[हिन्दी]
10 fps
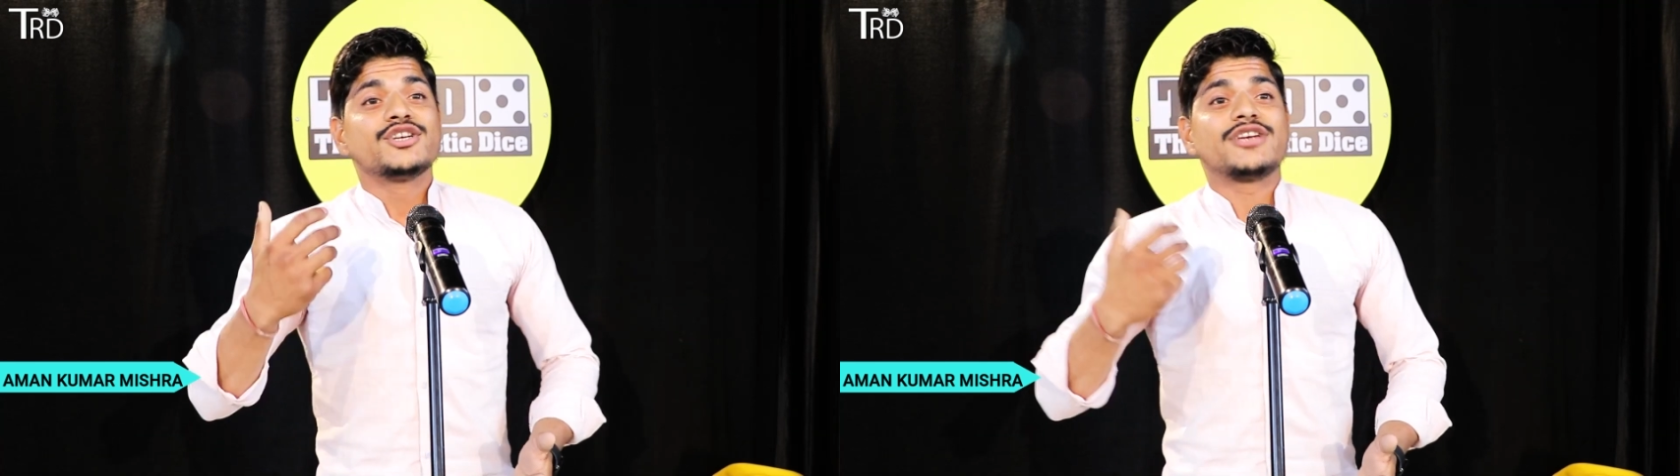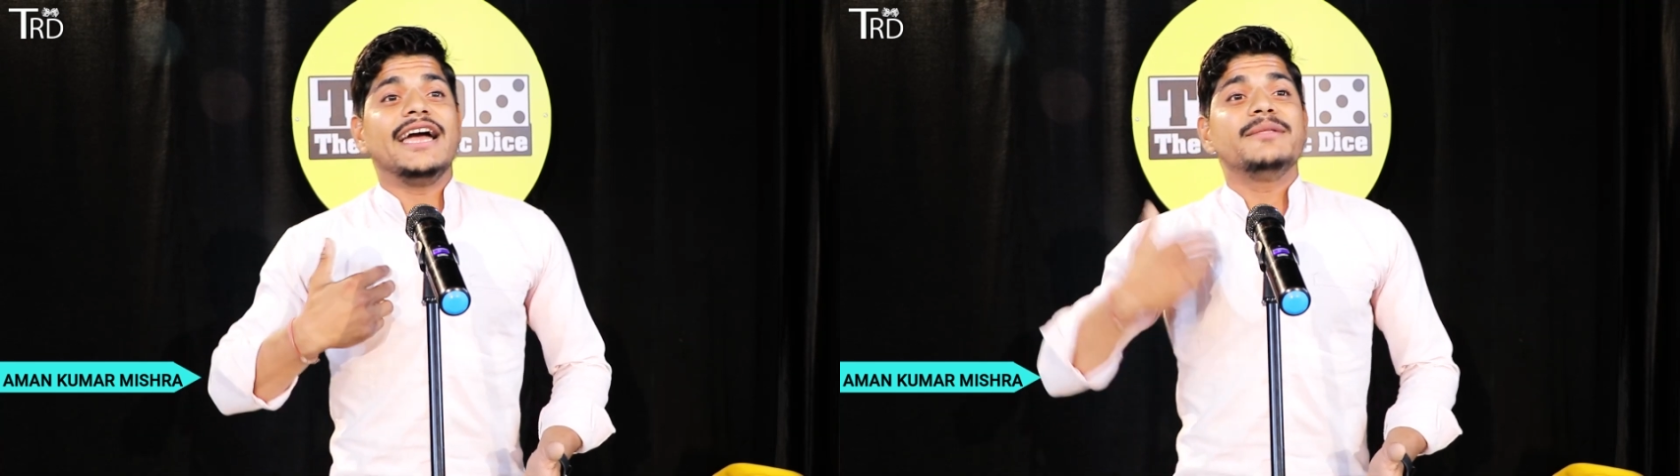
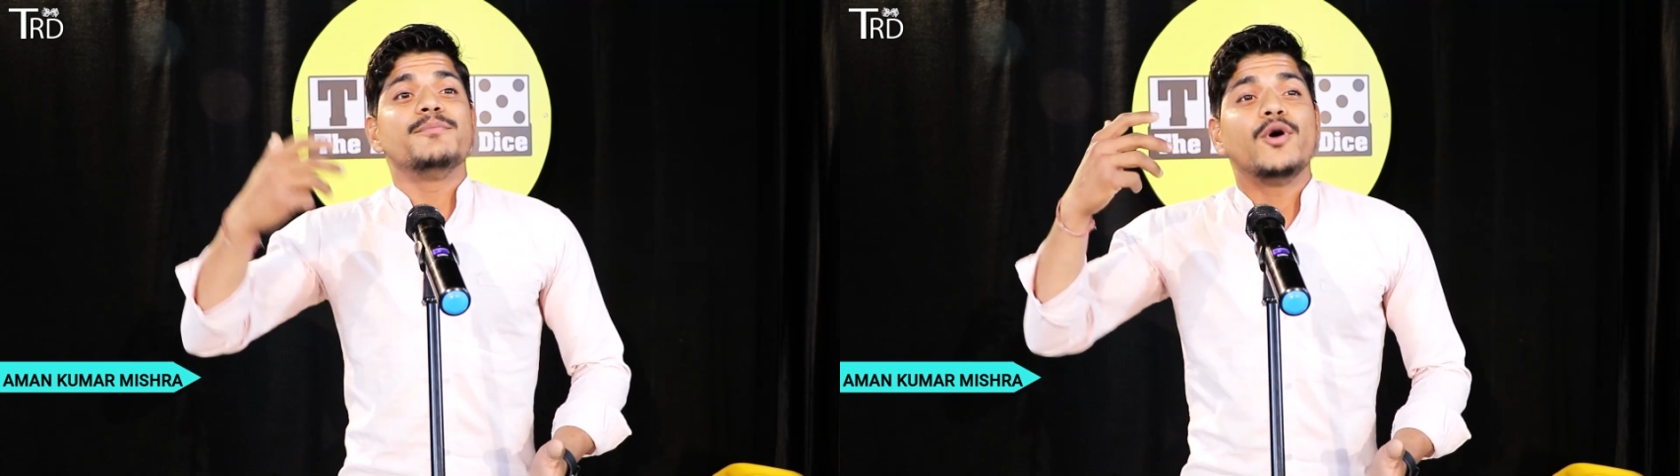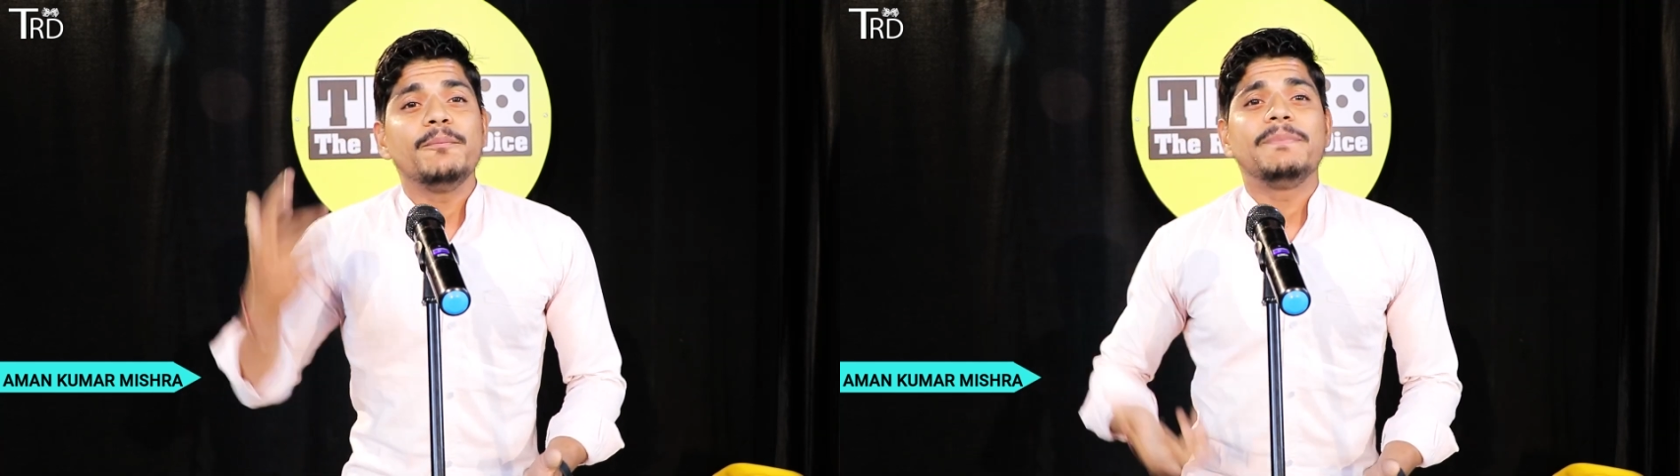शायद
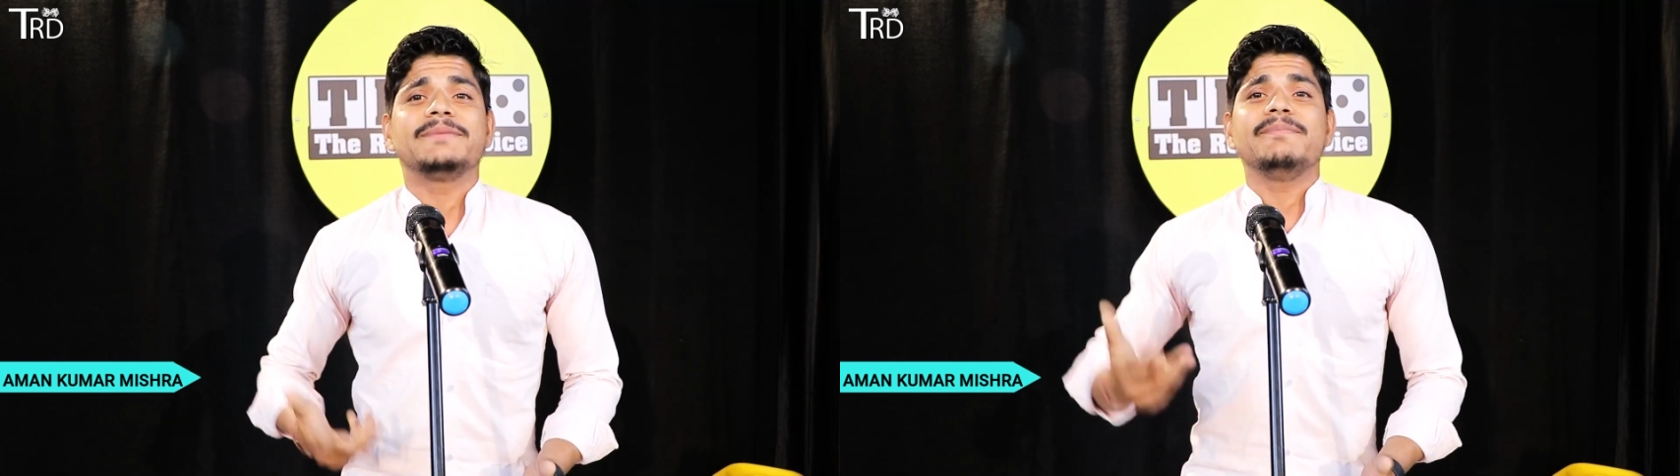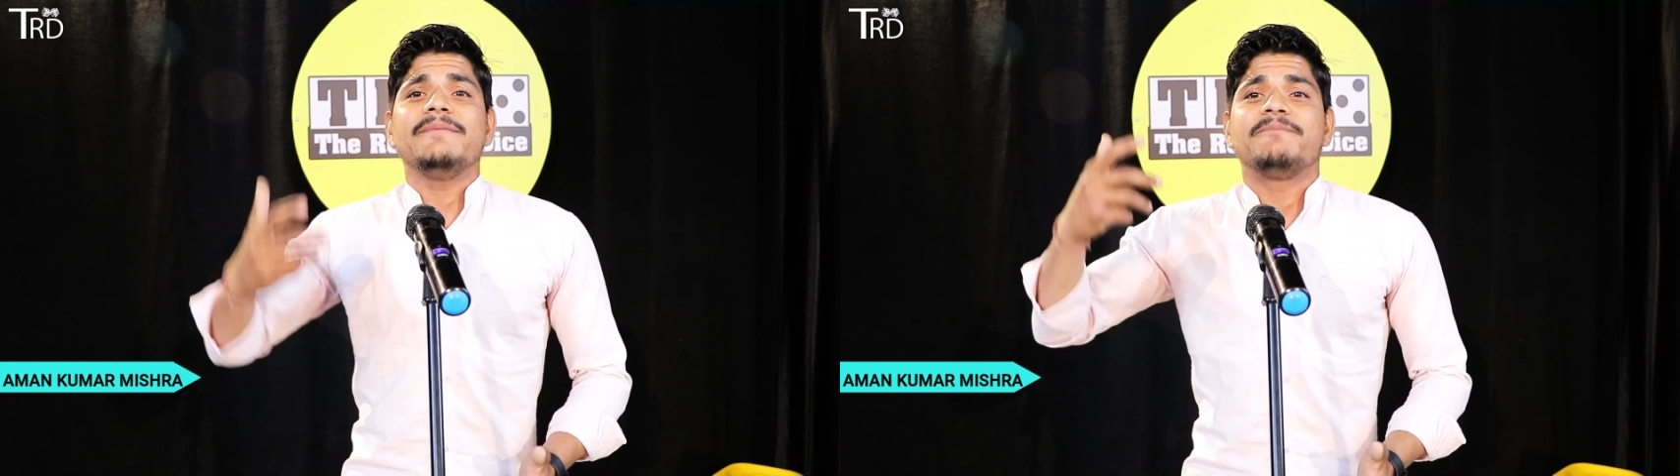
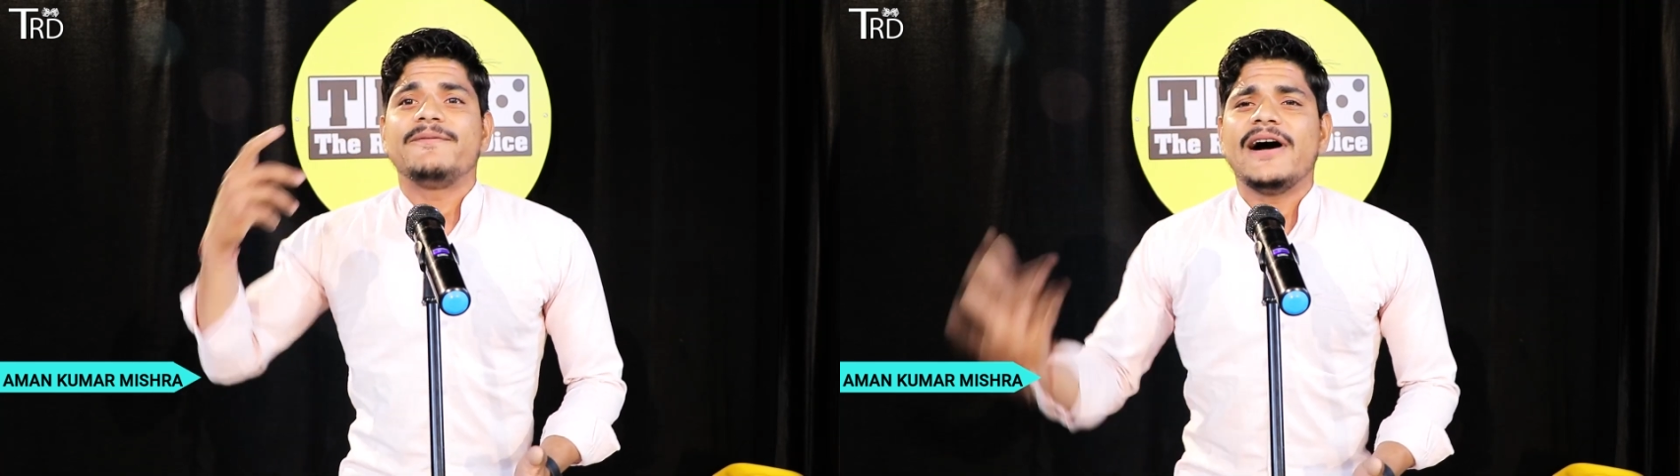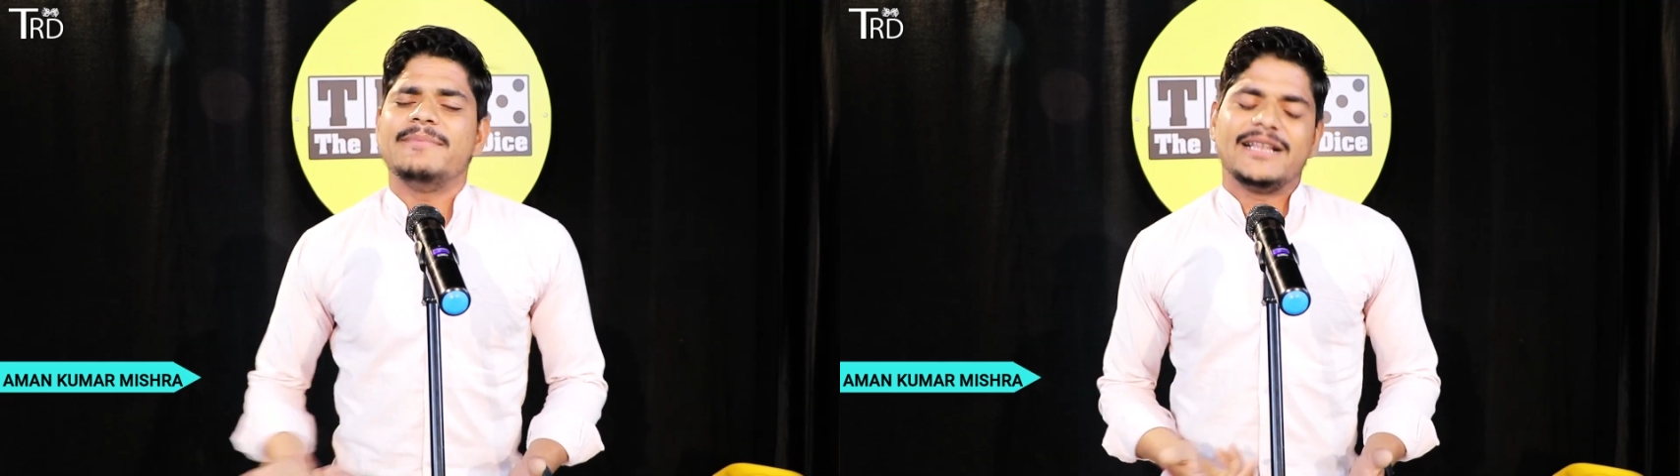मोहब्बत में
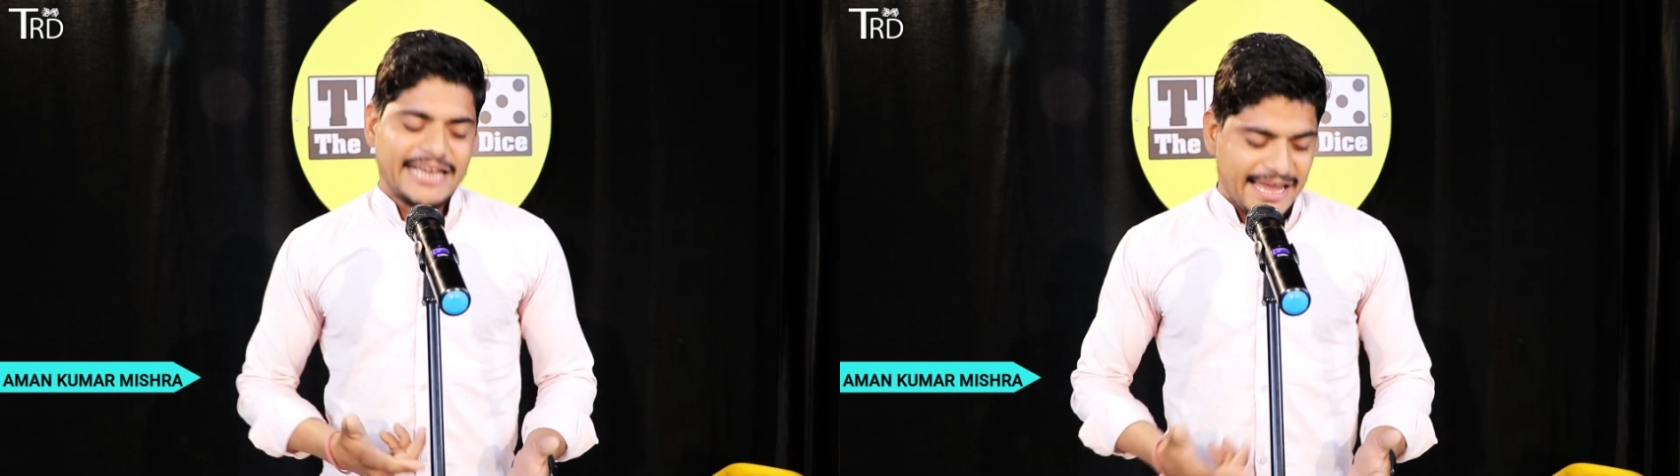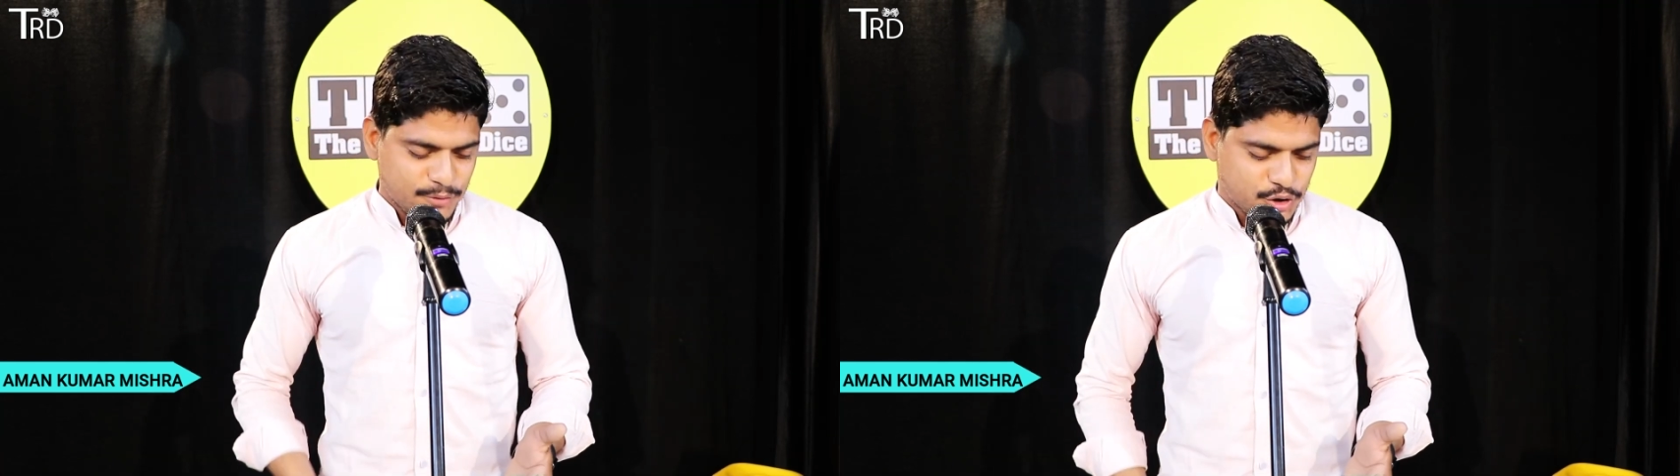बफा मिल
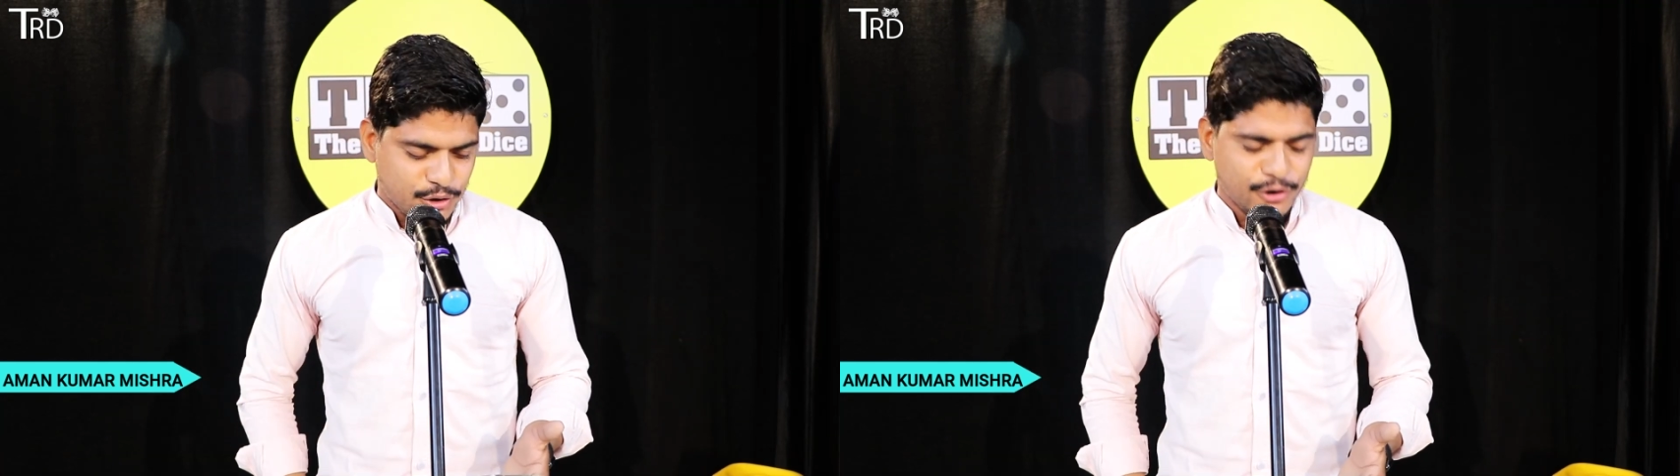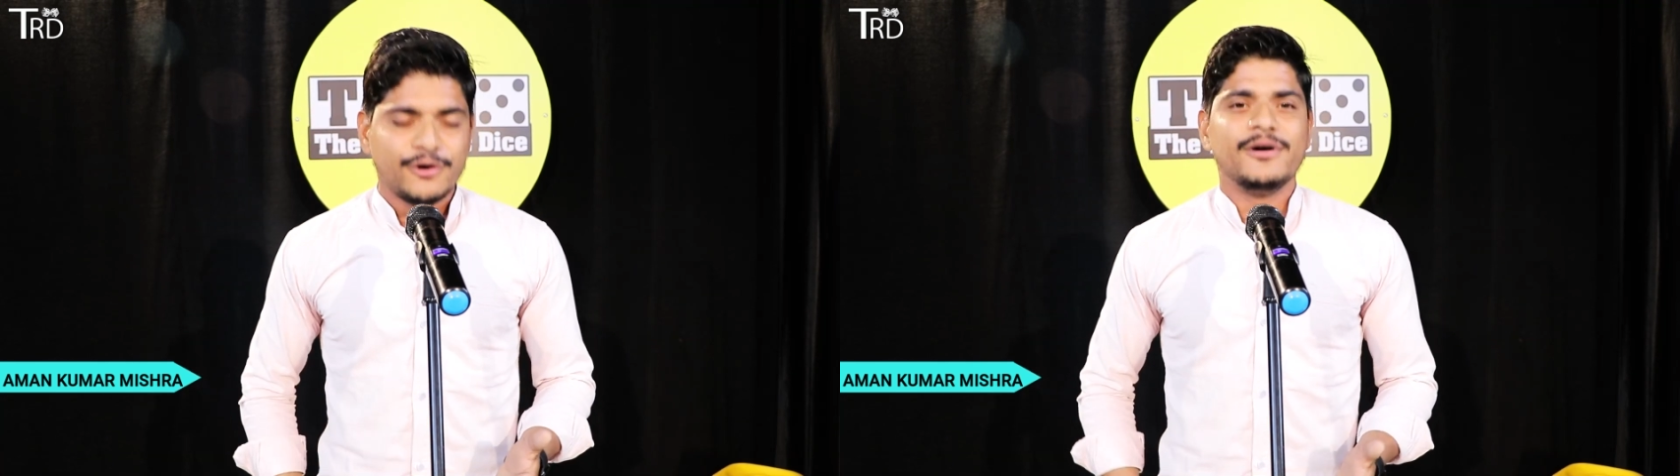जाए मुझको